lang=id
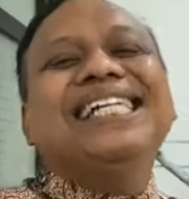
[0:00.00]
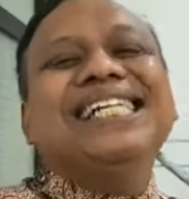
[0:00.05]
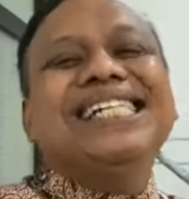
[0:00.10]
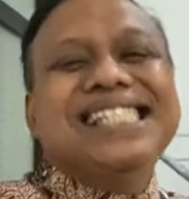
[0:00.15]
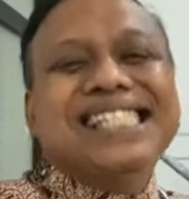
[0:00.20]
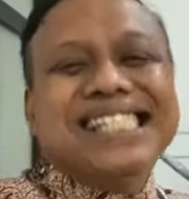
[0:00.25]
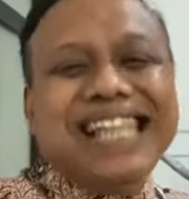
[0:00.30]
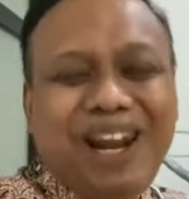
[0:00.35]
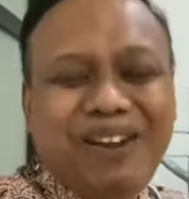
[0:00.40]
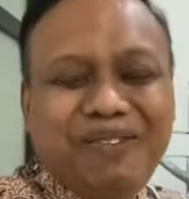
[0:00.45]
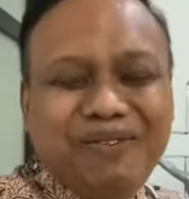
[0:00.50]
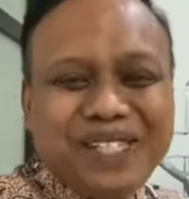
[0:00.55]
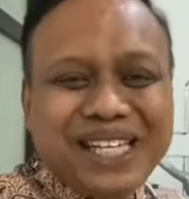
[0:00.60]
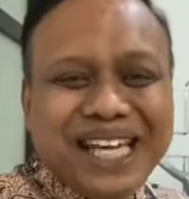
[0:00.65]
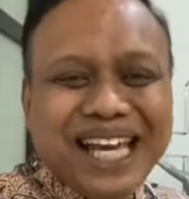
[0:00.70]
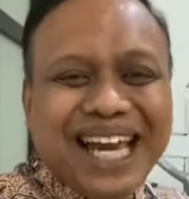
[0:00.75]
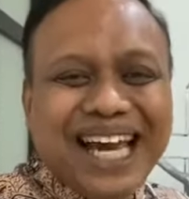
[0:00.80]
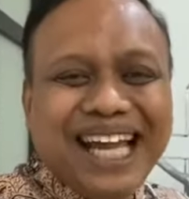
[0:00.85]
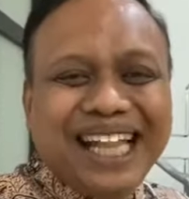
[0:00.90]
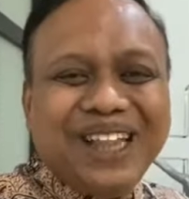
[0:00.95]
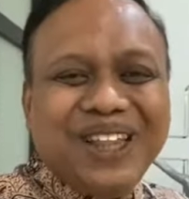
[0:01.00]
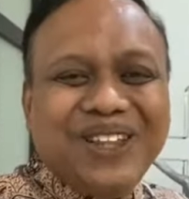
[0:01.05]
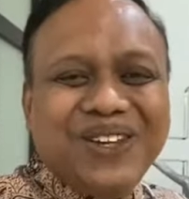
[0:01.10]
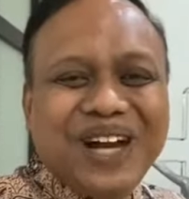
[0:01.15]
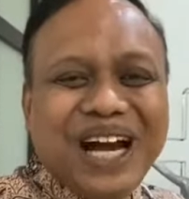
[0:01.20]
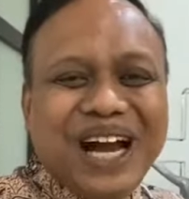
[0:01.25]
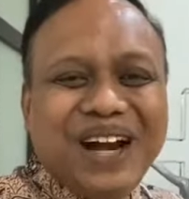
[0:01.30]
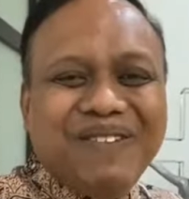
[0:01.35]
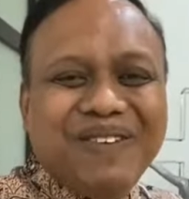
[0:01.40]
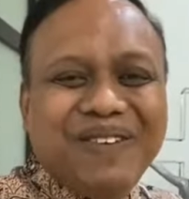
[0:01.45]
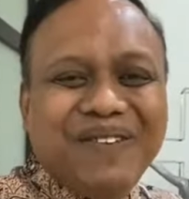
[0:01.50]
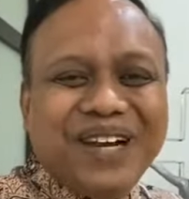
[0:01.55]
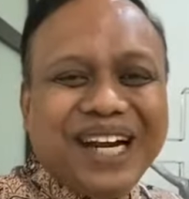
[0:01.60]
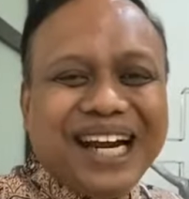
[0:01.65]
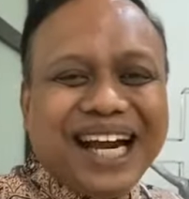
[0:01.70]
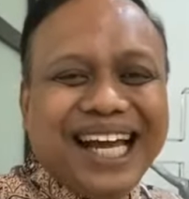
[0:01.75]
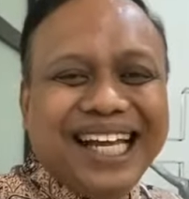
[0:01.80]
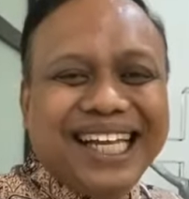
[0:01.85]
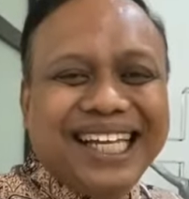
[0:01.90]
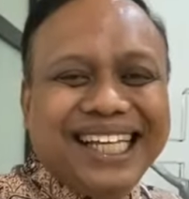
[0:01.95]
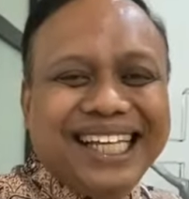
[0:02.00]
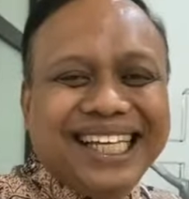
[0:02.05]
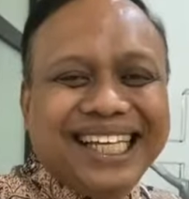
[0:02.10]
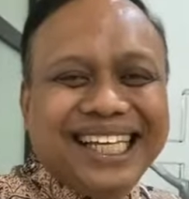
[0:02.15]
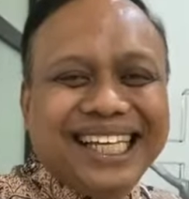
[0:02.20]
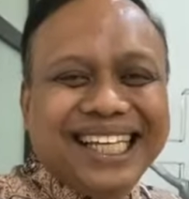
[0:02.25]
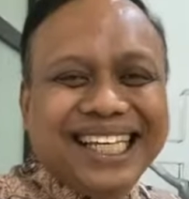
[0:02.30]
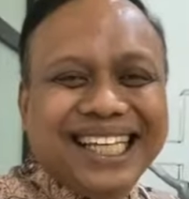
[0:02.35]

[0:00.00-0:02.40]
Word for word: Salam sehat, Tuhan memberkati.